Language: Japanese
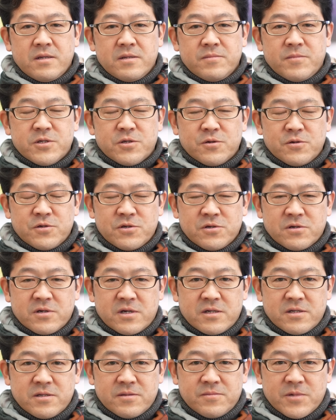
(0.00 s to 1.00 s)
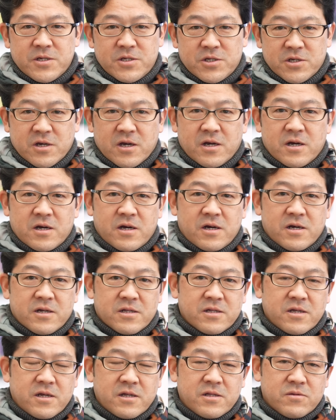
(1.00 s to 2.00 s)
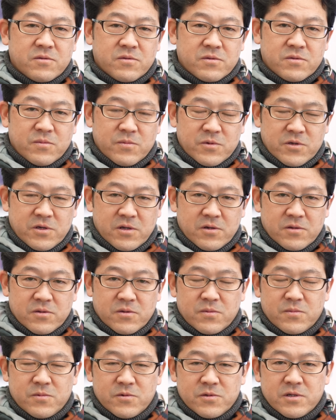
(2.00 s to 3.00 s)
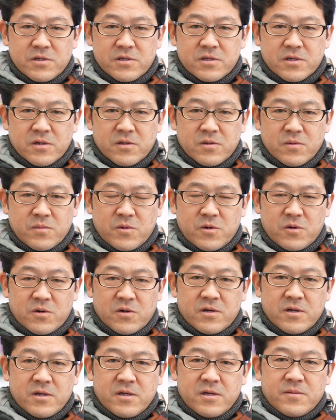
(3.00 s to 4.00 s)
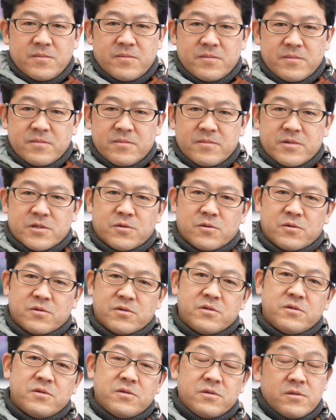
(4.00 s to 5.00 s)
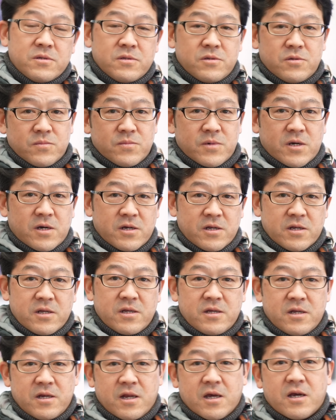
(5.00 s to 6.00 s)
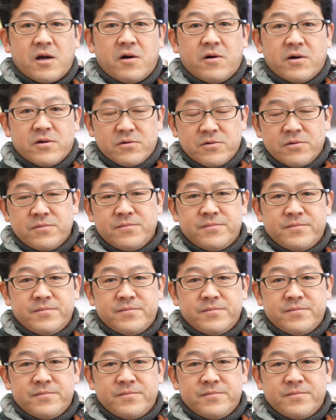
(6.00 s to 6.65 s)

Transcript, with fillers: まあ、その瞬間、まあ、字が変わったとも言えると思うんですけれども、まあ、その順番が入れ替わる